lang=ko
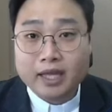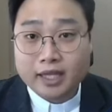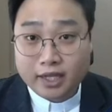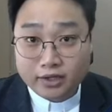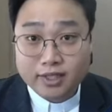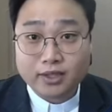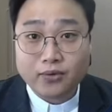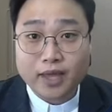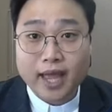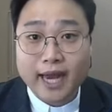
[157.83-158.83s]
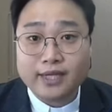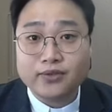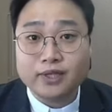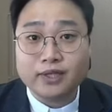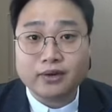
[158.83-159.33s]
이것을 통해 알
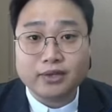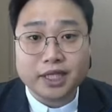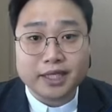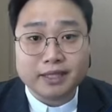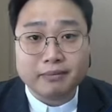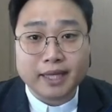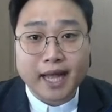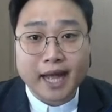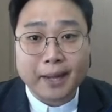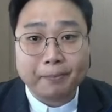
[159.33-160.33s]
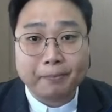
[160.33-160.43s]
수 있는 것이 있습니다.